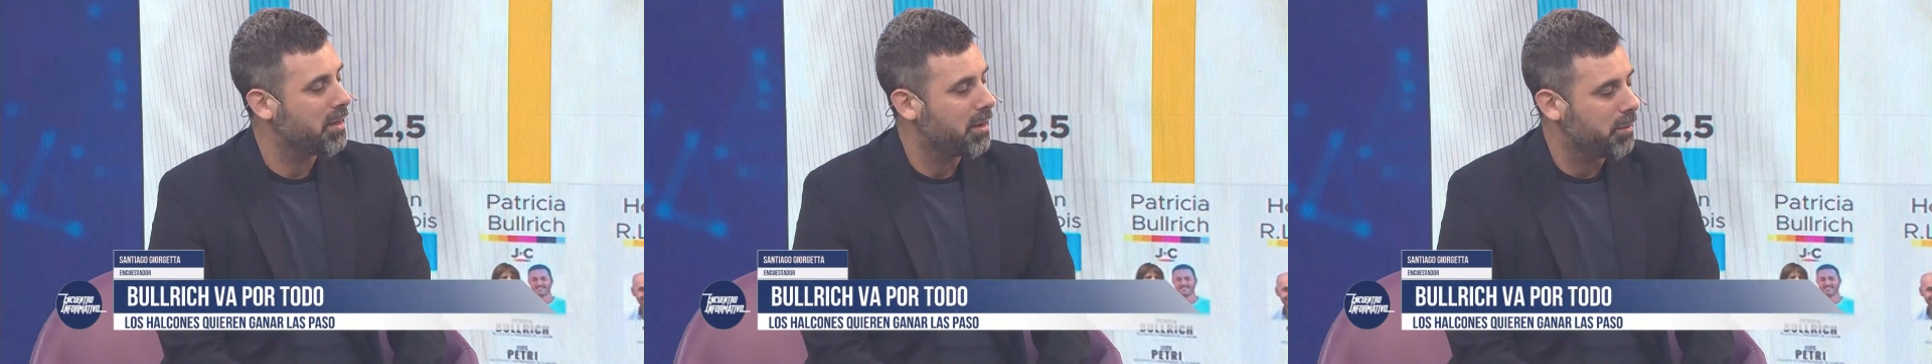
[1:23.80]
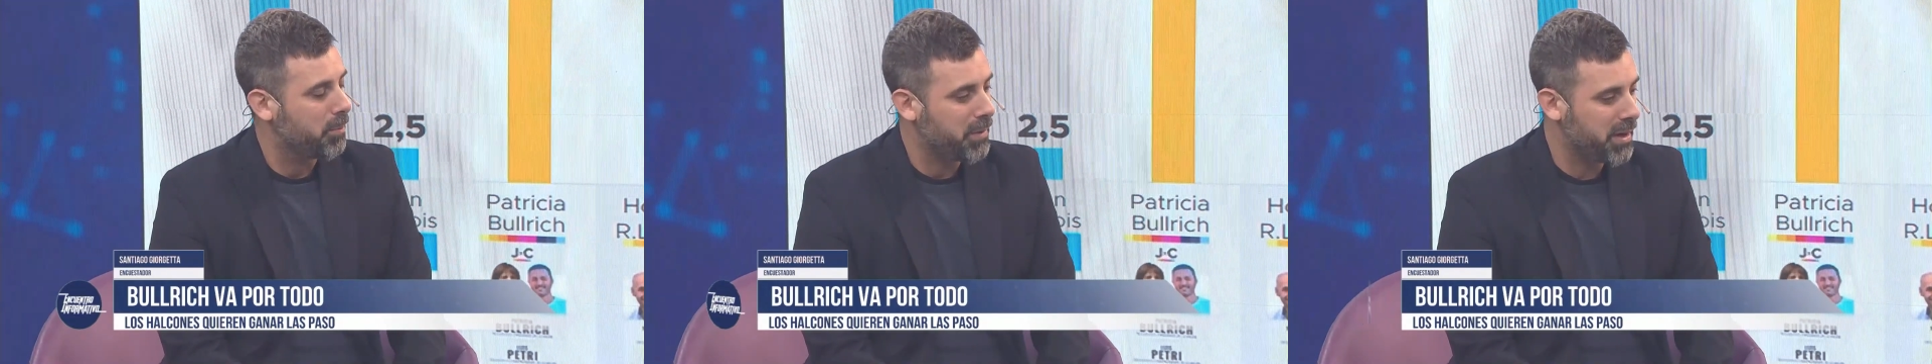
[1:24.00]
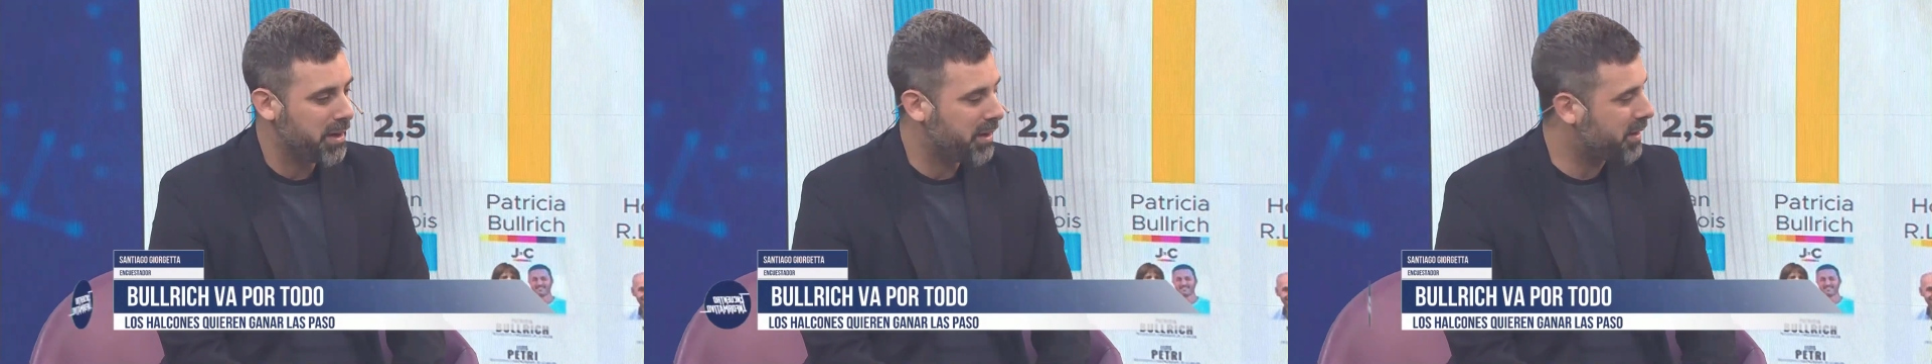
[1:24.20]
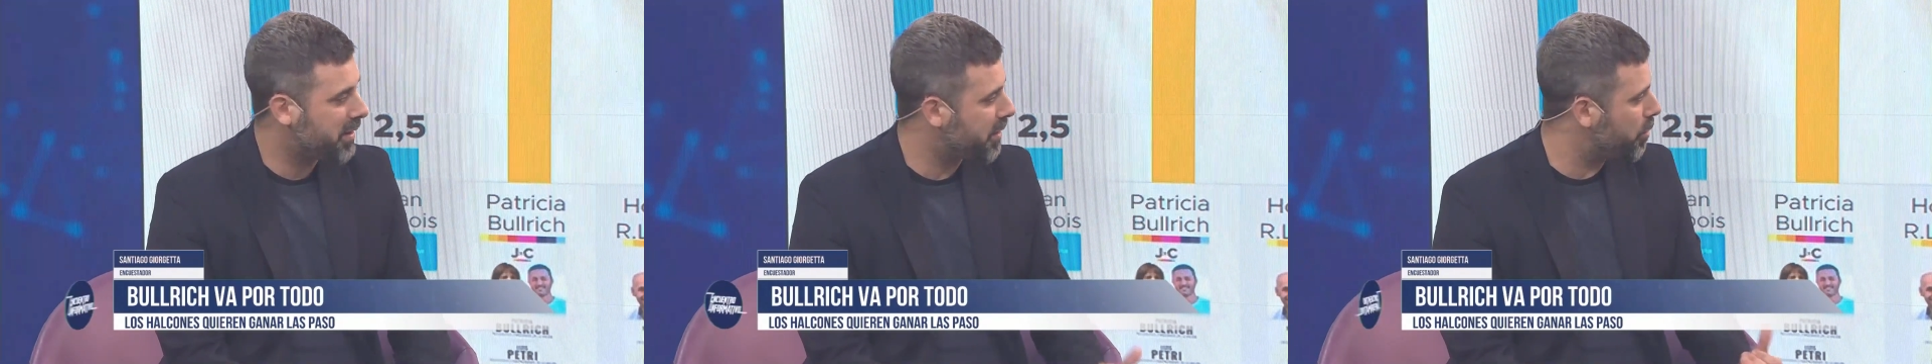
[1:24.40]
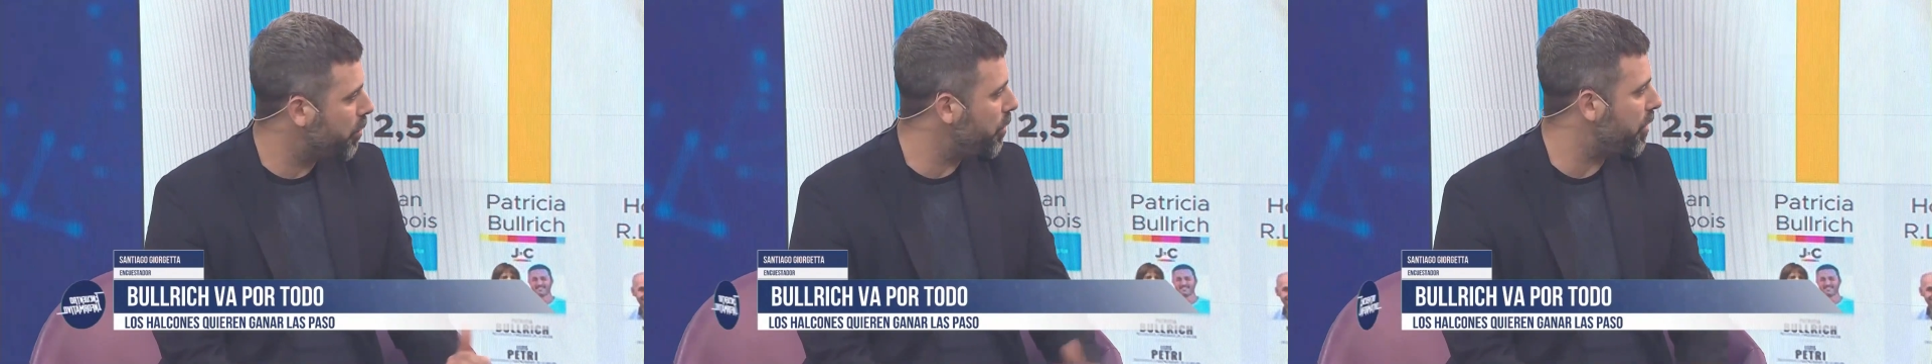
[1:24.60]
Bien,
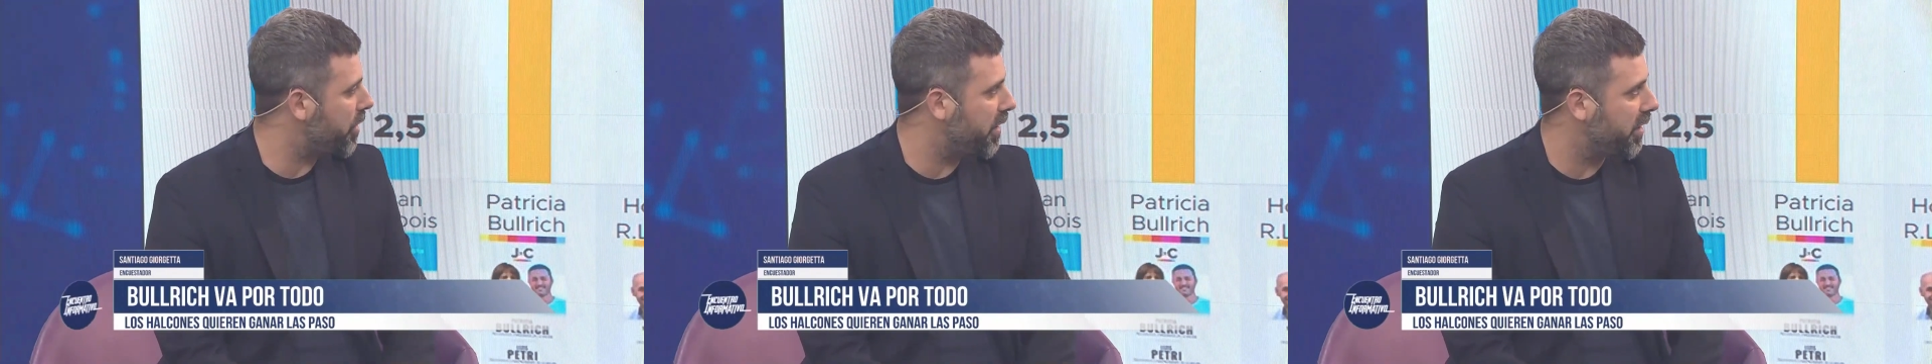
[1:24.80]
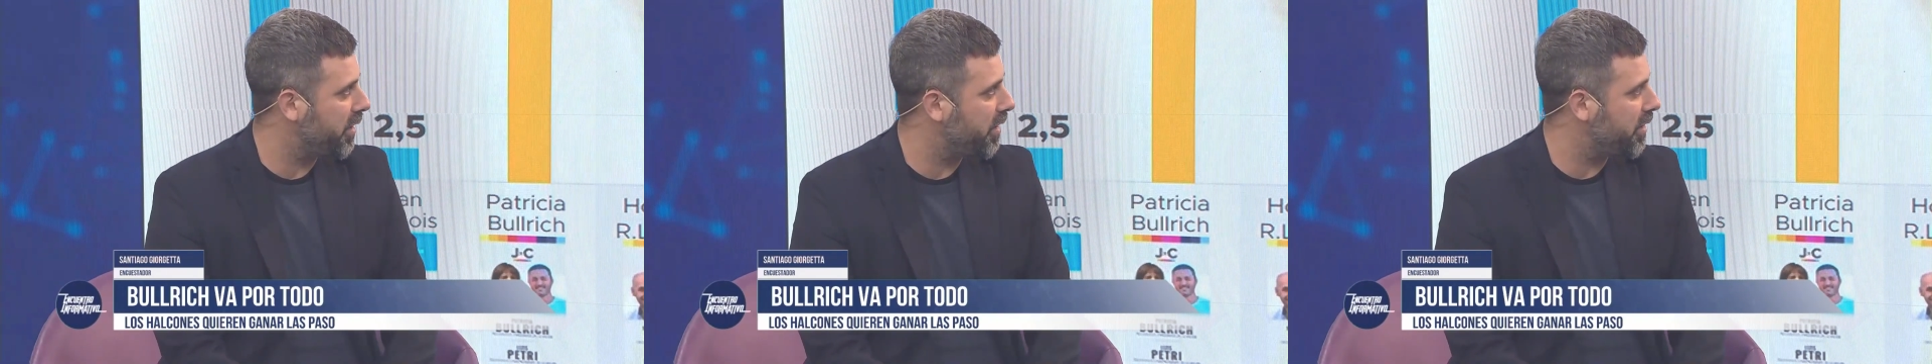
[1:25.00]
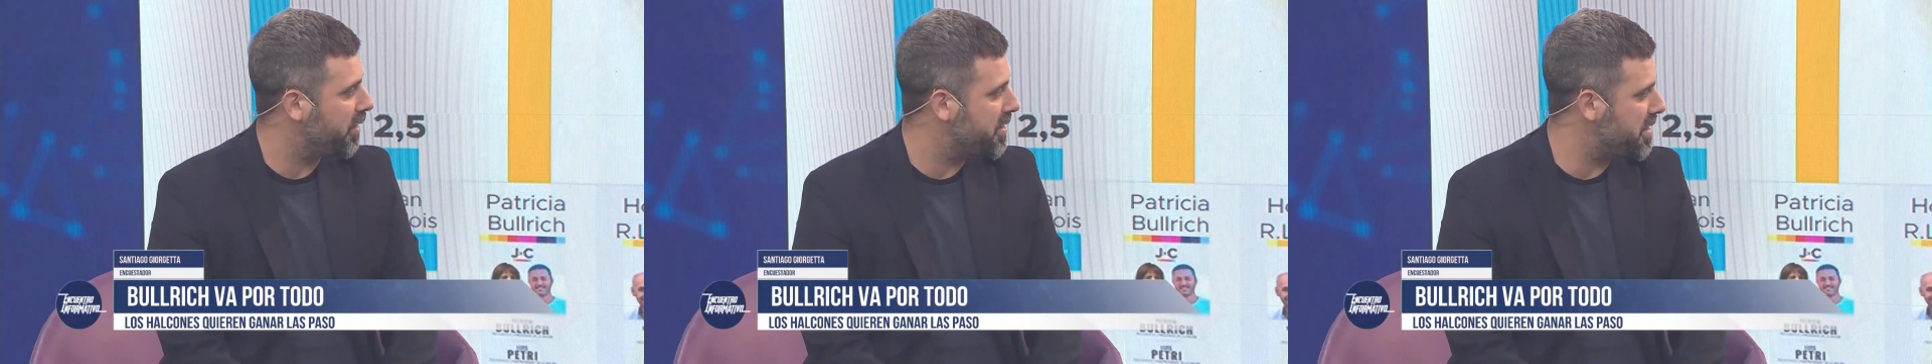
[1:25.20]
este estudio que